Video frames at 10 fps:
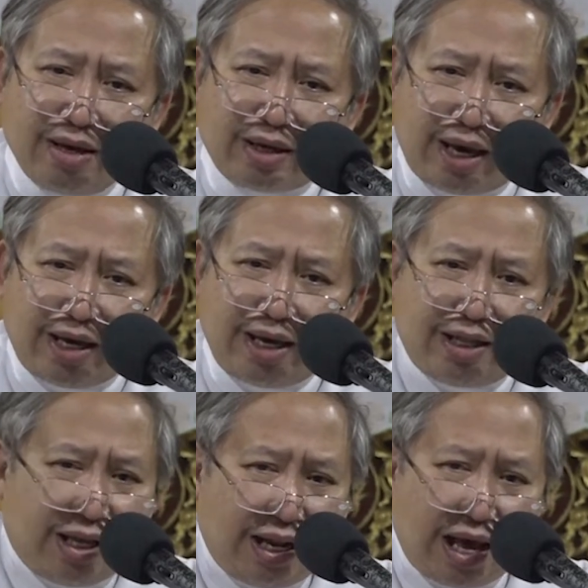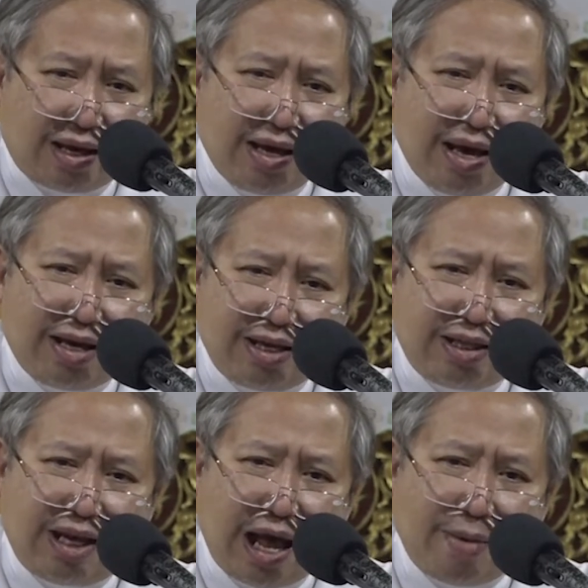Okay? Hindi, la,
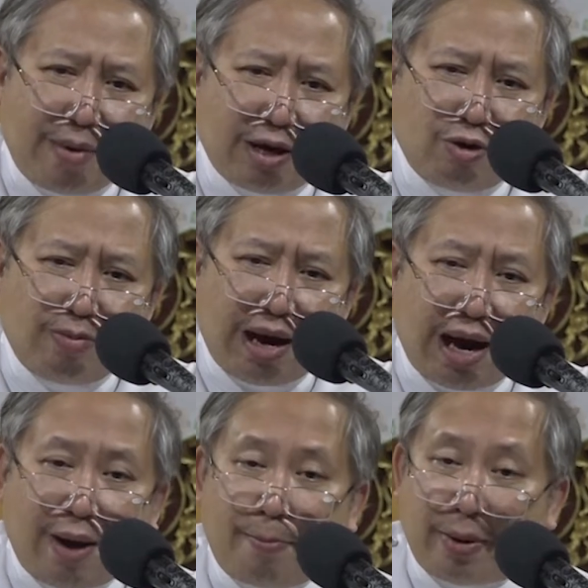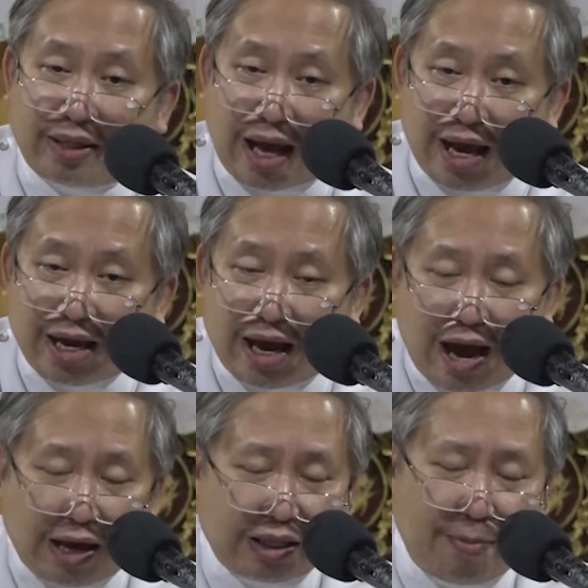hindi lamang yung mga patay ang
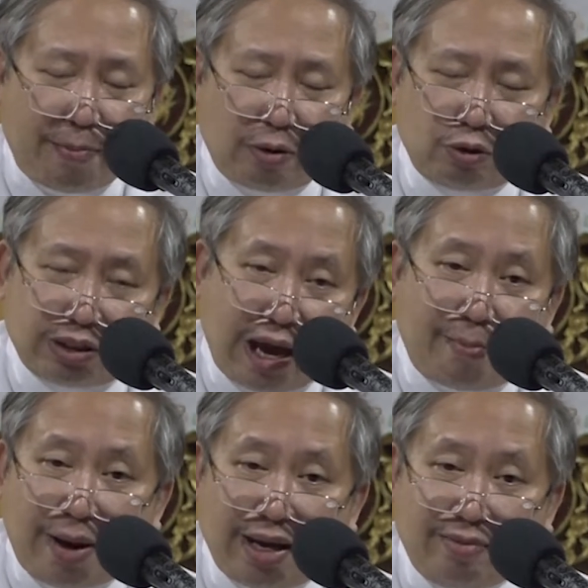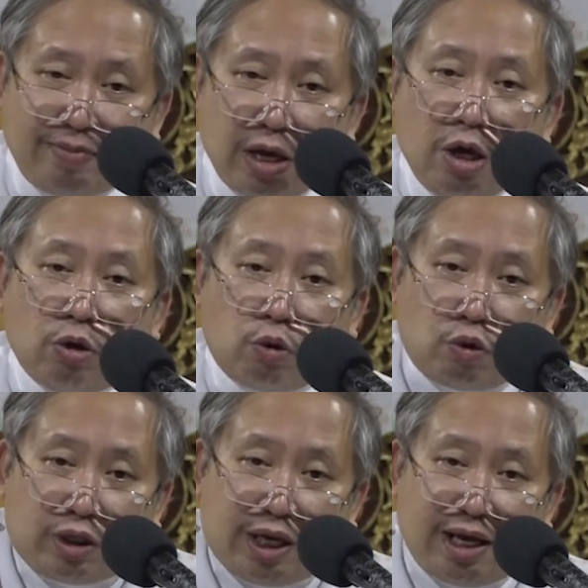ating pag-usapan,
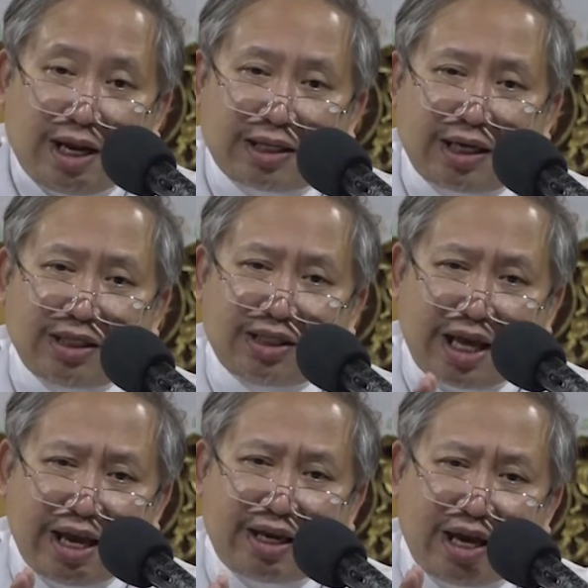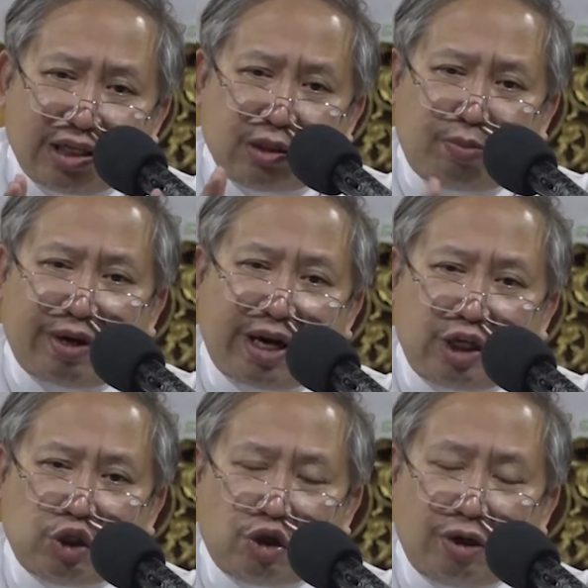kundi let us take
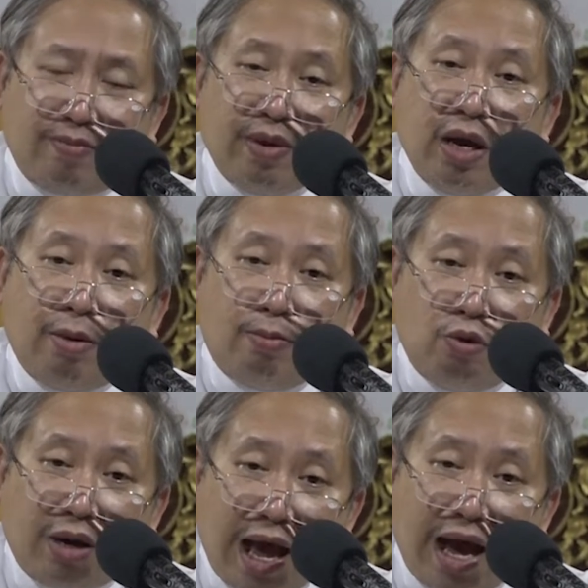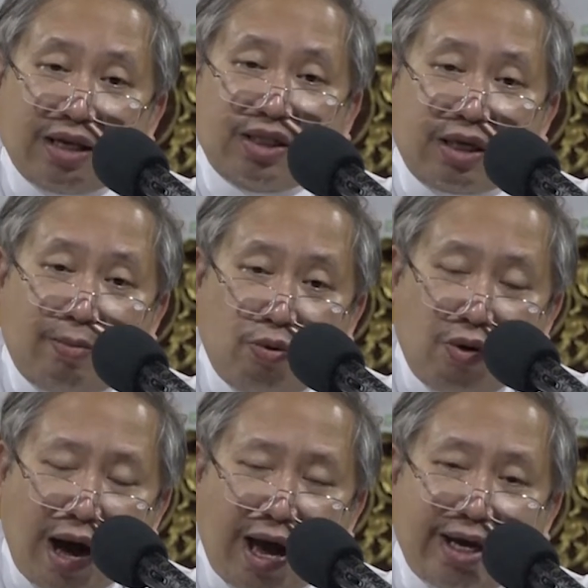inspiration mula sa
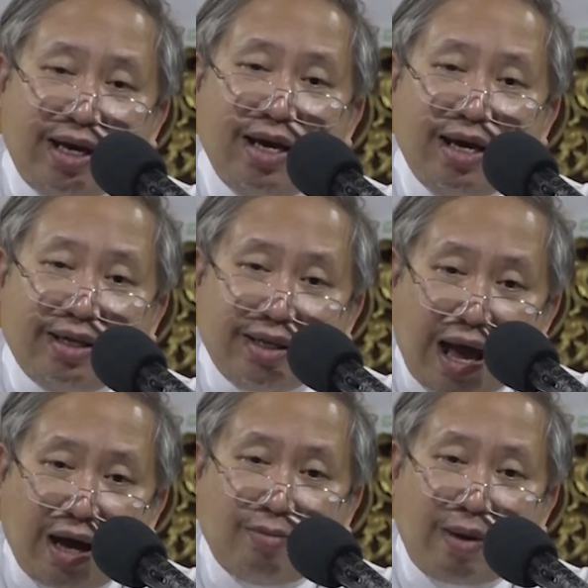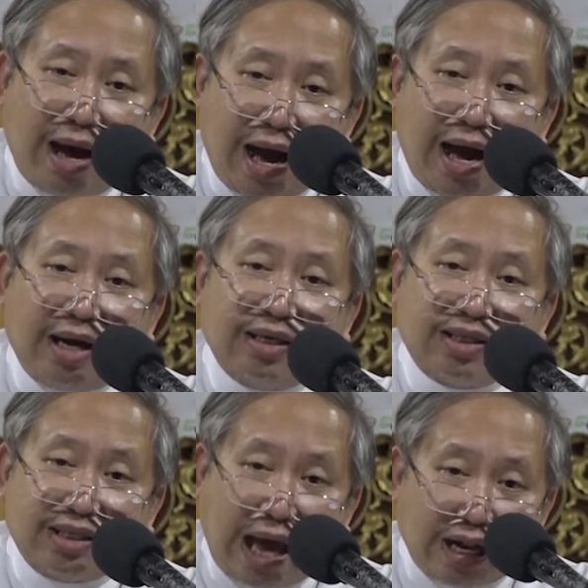buhay ng mga
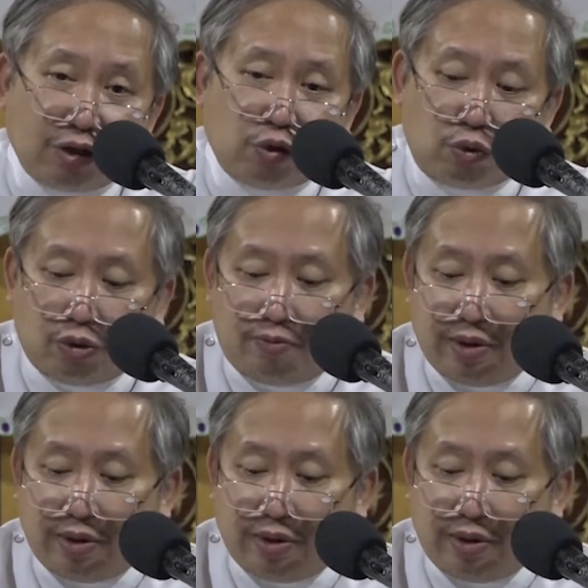santo.